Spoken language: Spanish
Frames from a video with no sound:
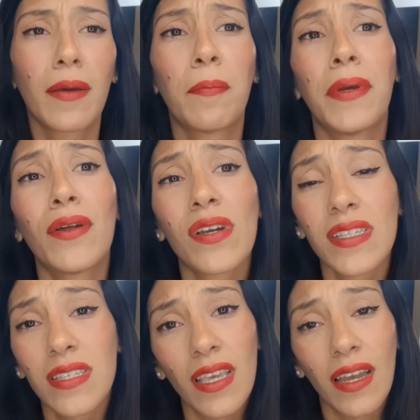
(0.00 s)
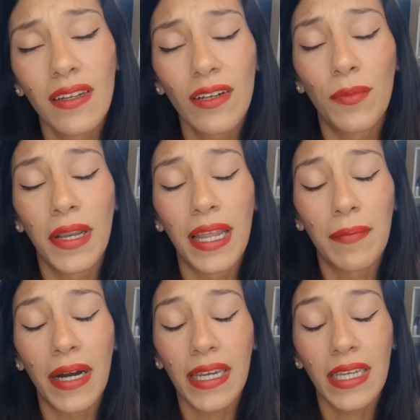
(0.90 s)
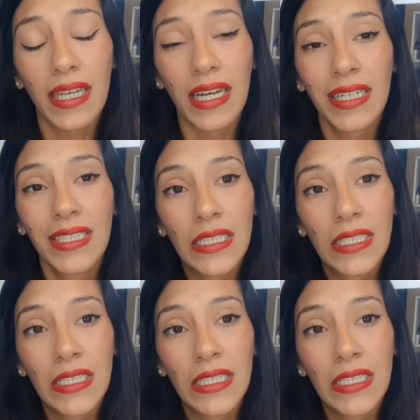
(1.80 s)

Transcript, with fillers: espero que sean como en la página.